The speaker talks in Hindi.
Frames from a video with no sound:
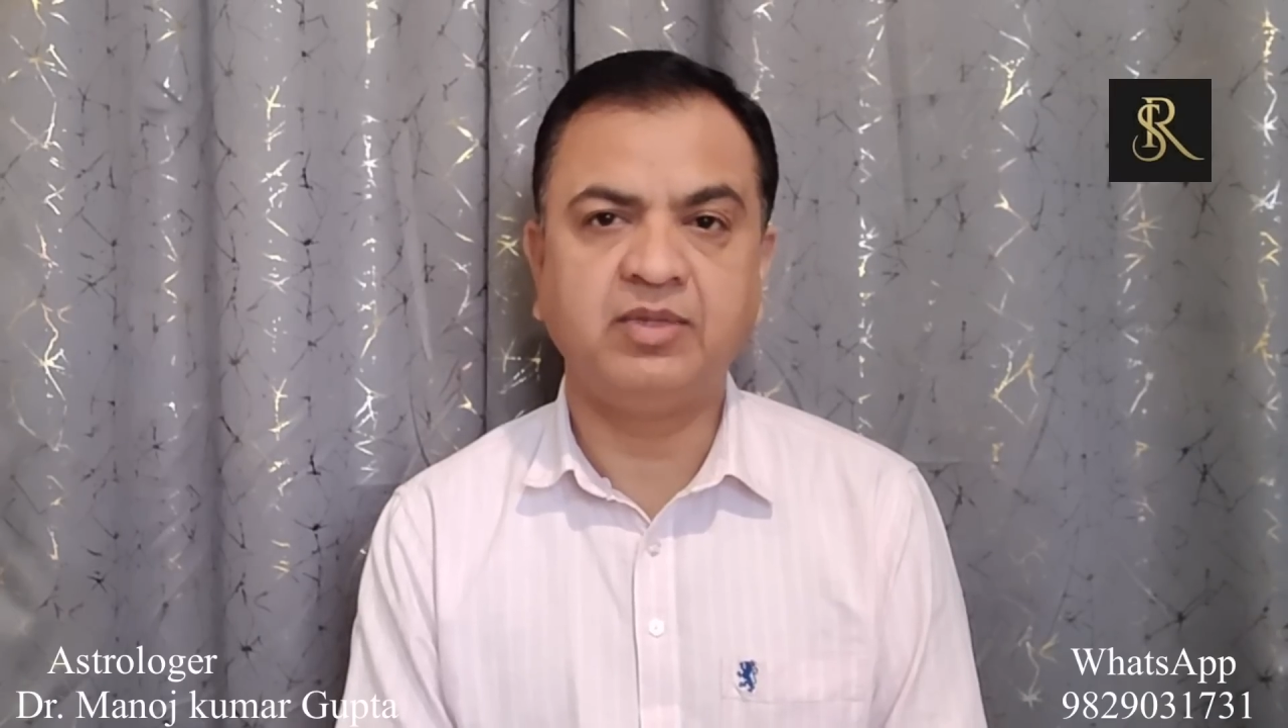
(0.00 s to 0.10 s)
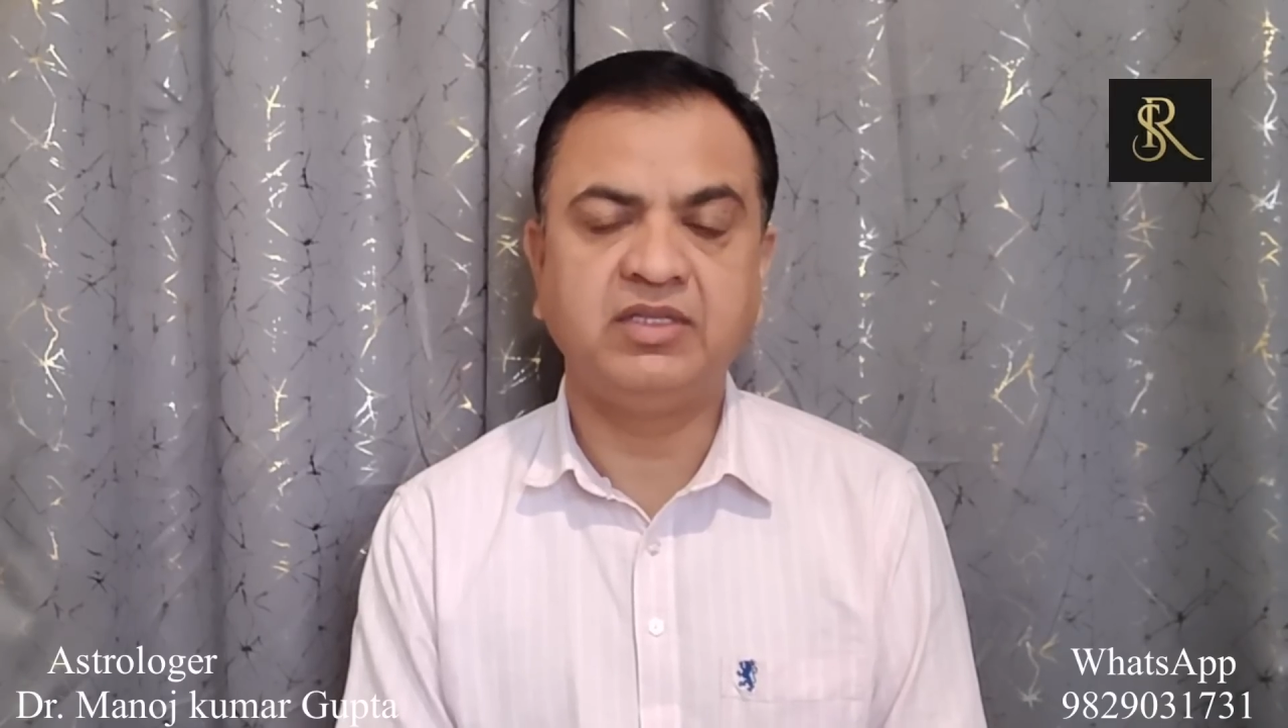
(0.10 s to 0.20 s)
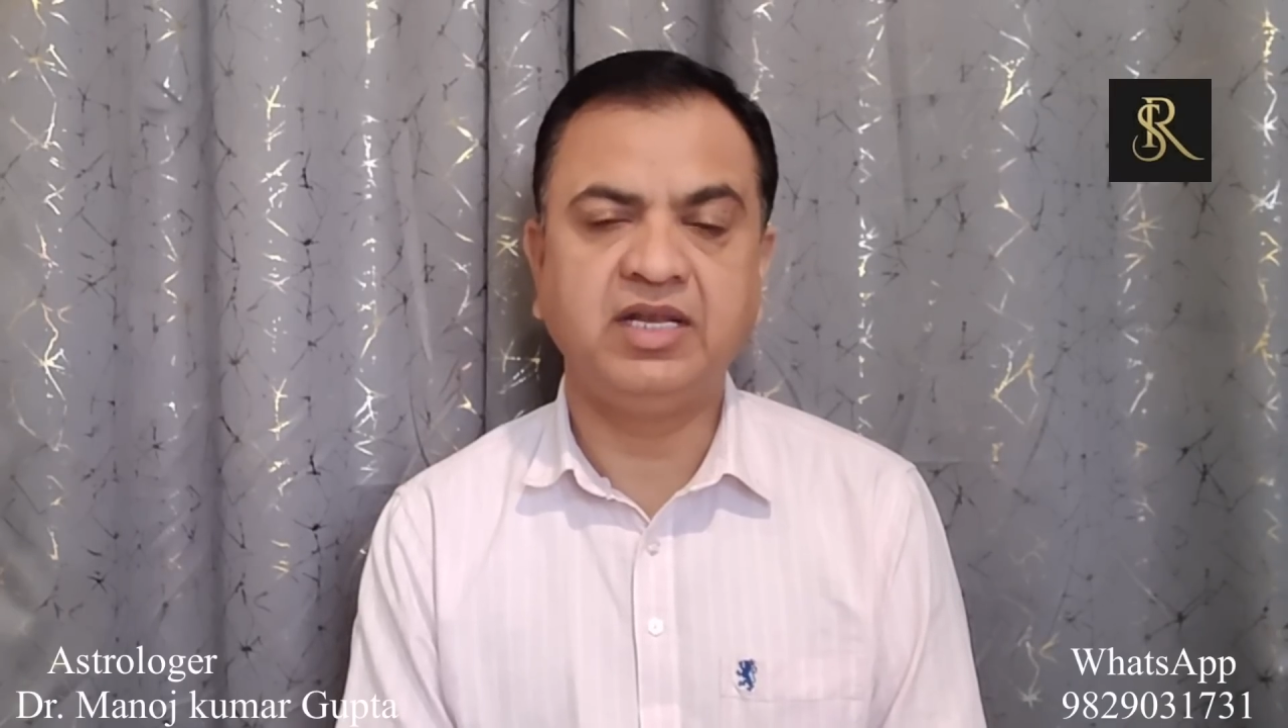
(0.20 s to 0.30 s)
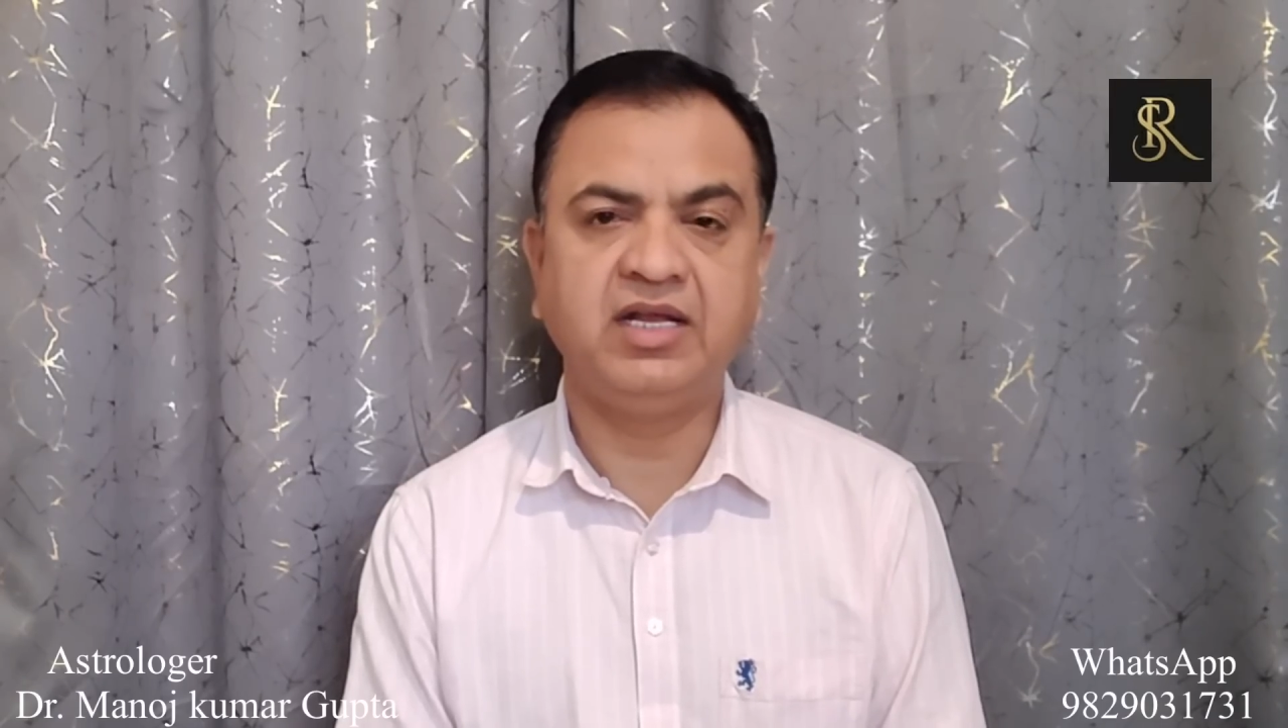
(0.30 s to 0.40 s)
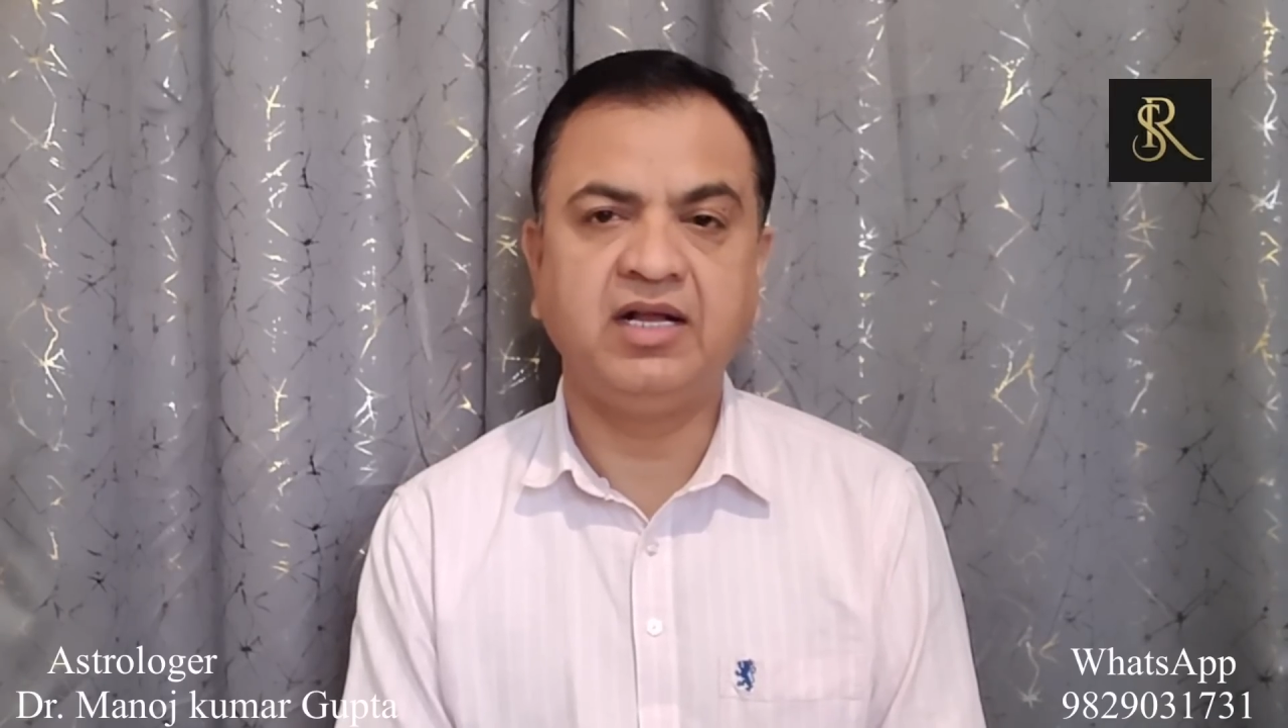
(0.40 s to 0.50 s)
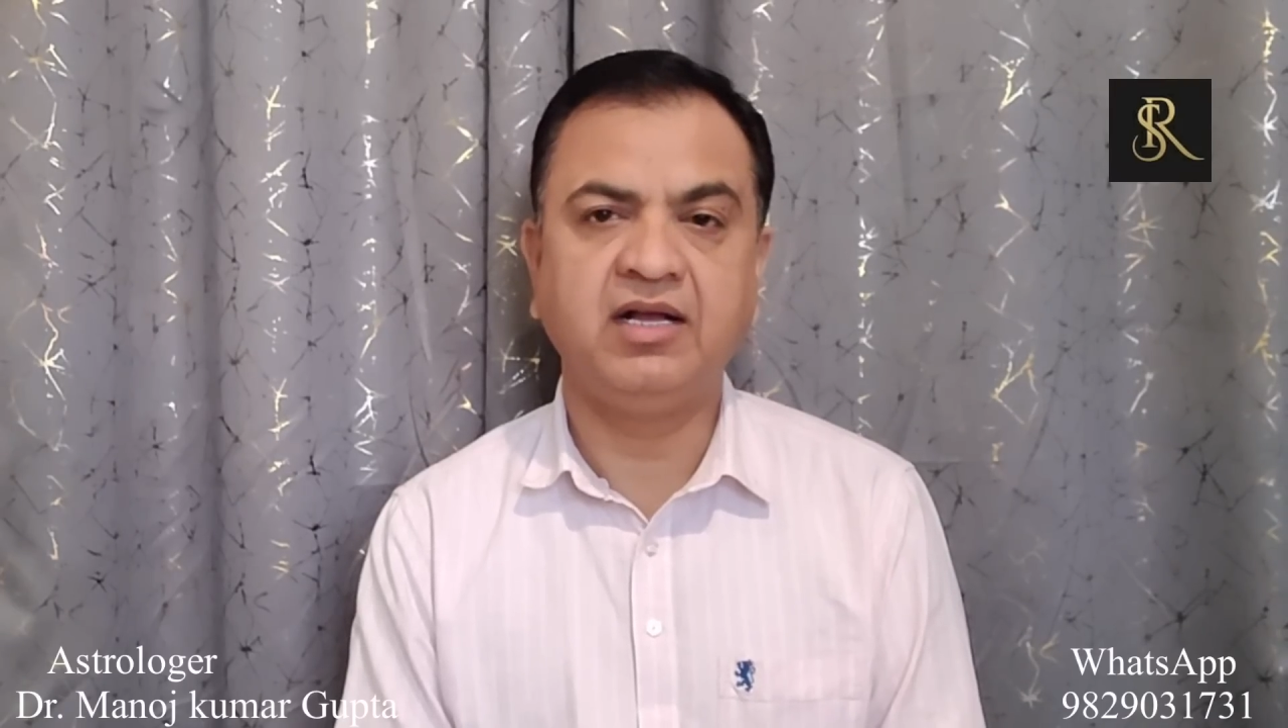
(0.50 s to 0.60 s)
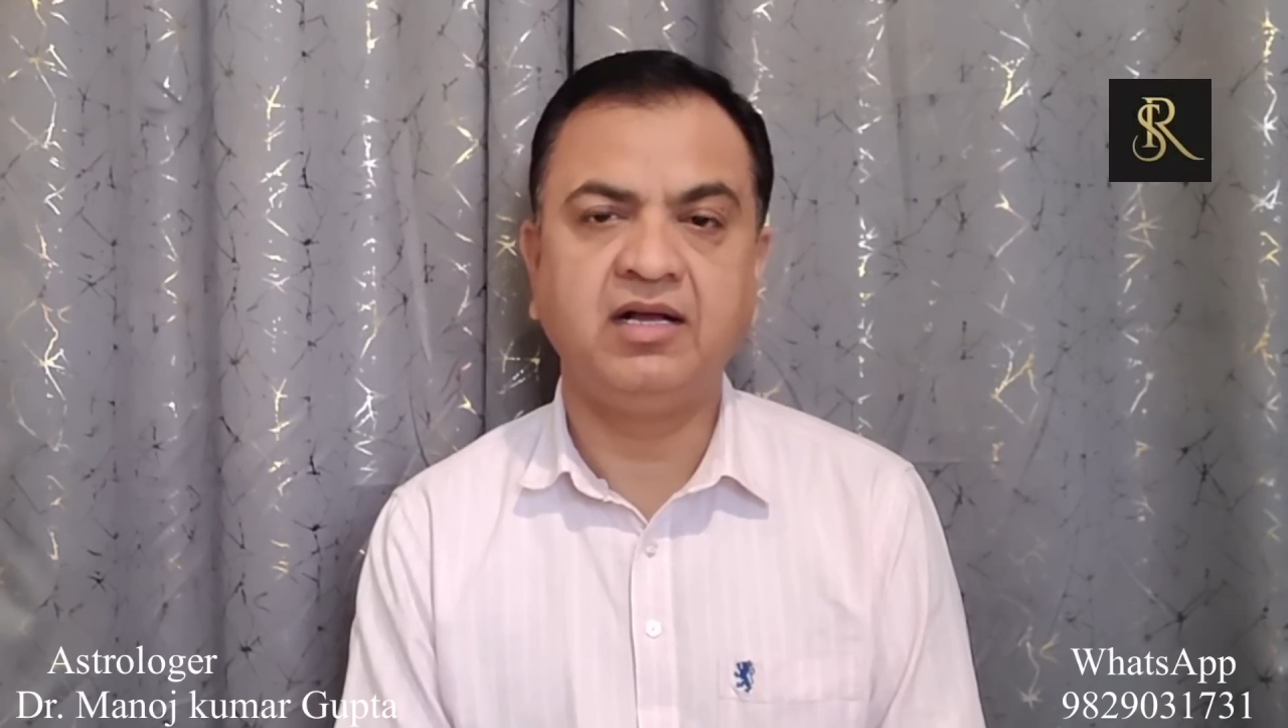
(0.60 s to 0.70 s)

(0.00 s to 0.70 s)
बदलेगा